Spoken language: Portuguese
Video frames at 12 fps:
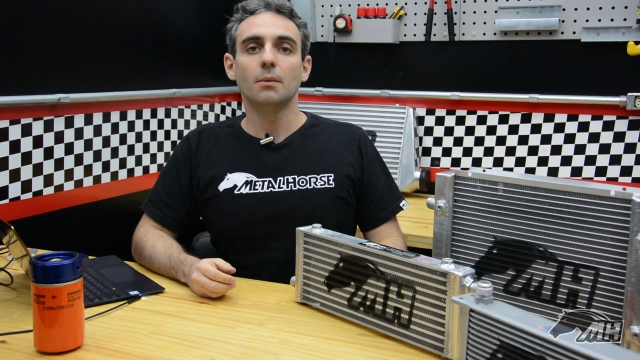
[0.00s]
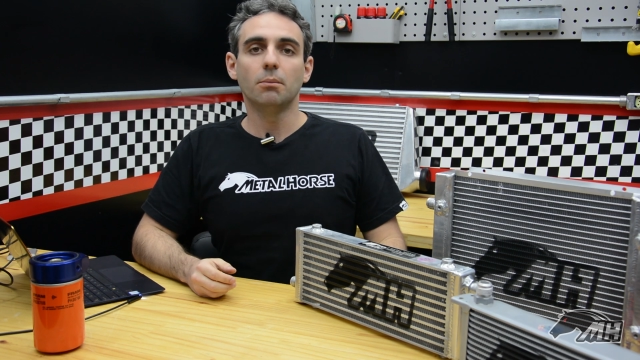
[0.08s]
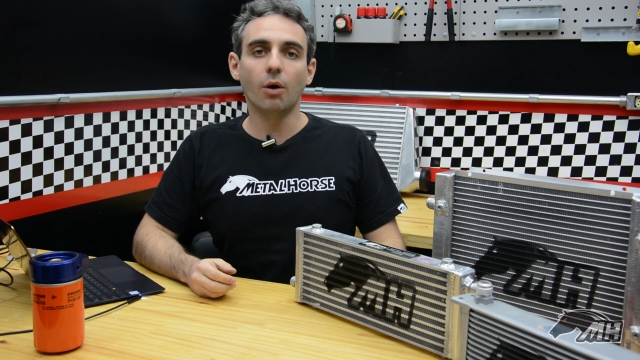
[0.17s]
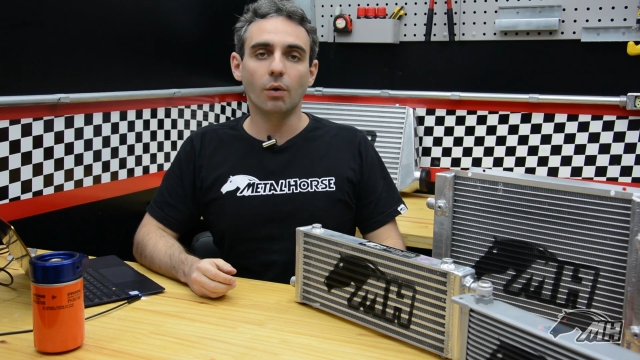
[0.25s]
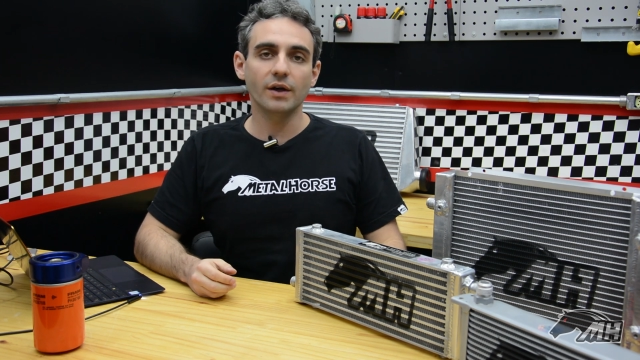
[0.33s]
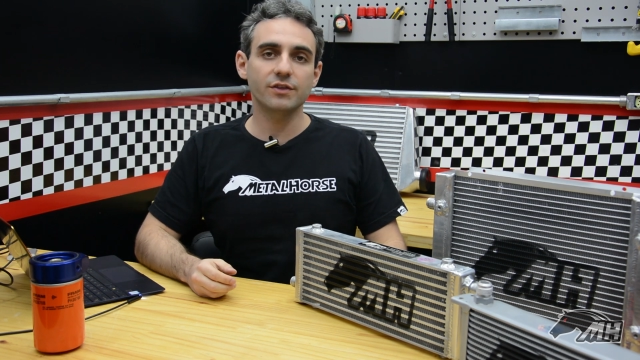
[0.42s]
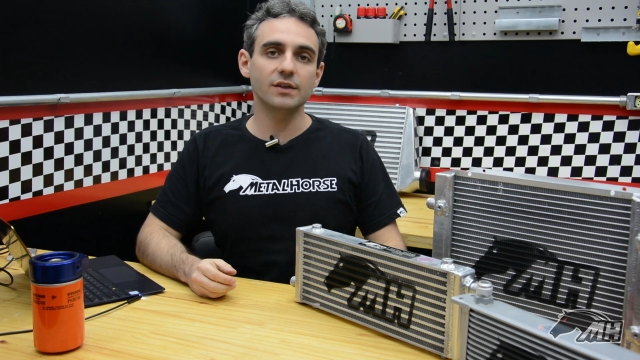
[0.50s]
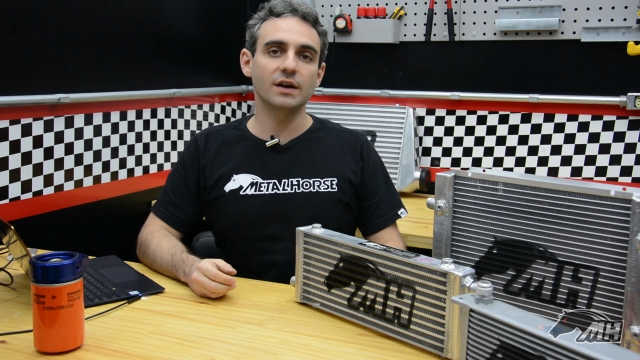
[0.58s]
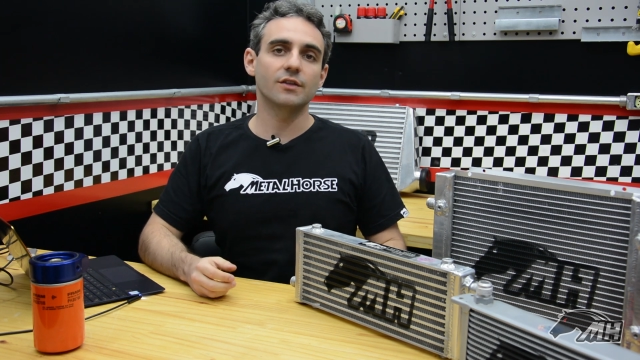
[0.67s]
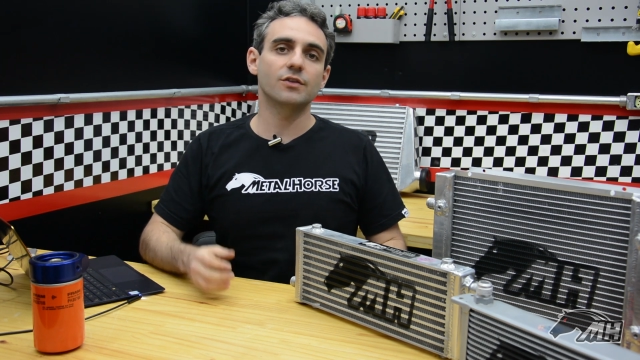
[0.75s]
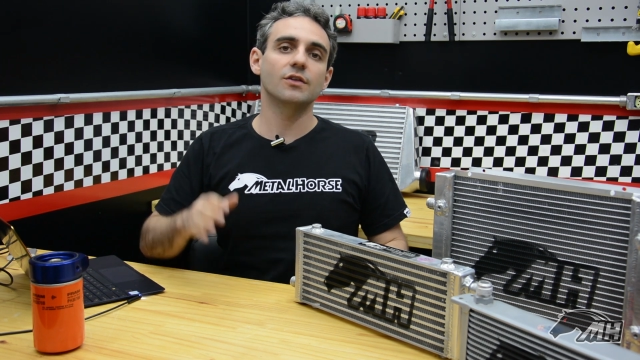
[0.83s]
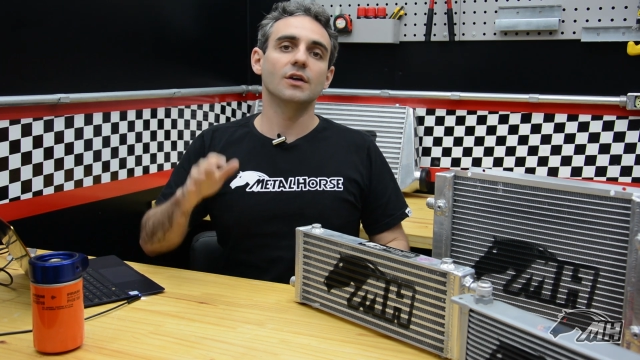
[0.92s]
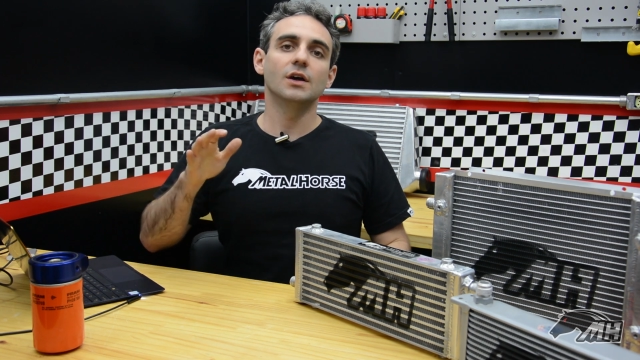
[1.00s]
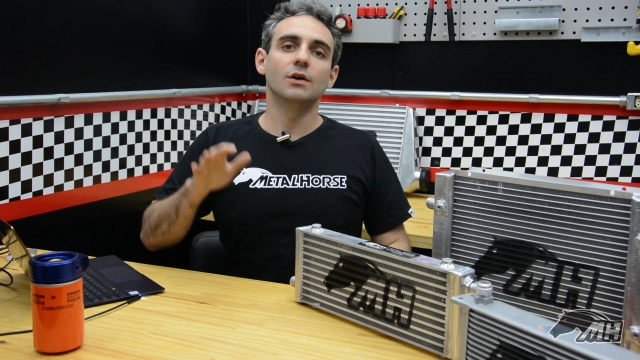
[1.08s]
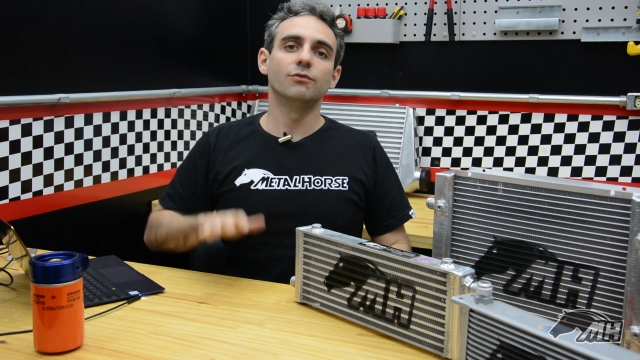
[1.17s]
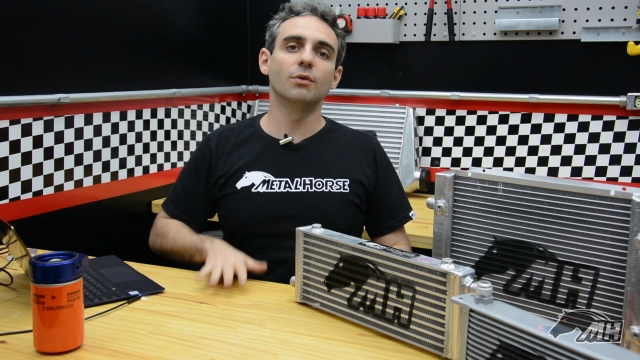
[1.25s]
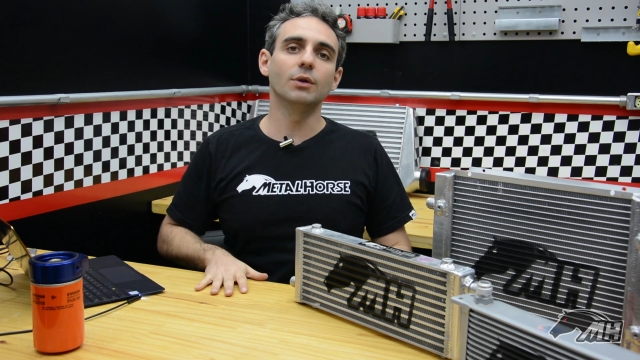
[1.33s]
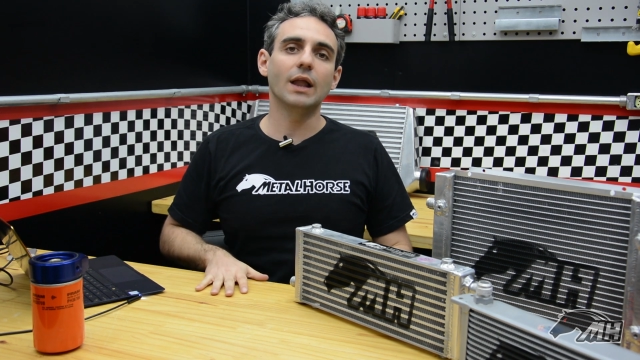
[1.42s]
Bom, Racers,
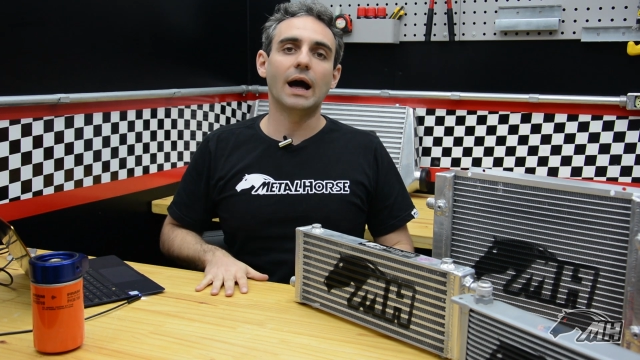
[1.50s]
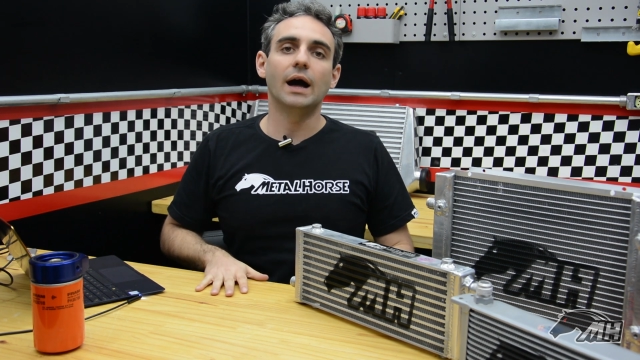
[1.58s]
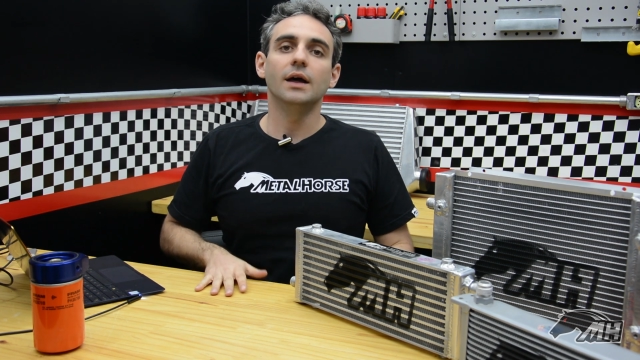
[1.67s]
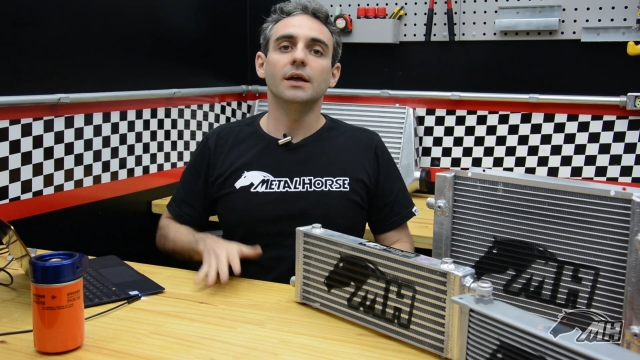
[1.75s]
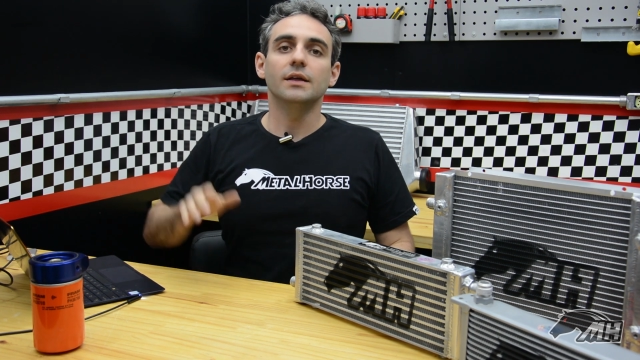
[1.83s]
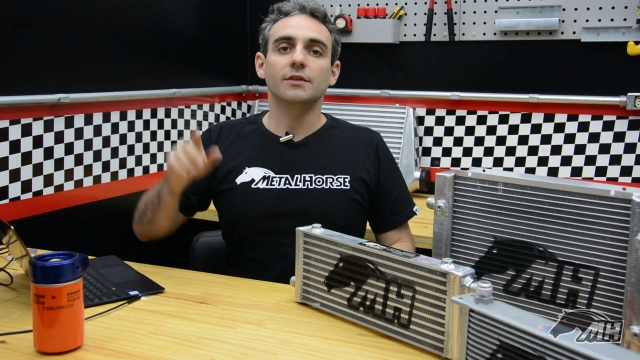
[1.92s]
vamos lá!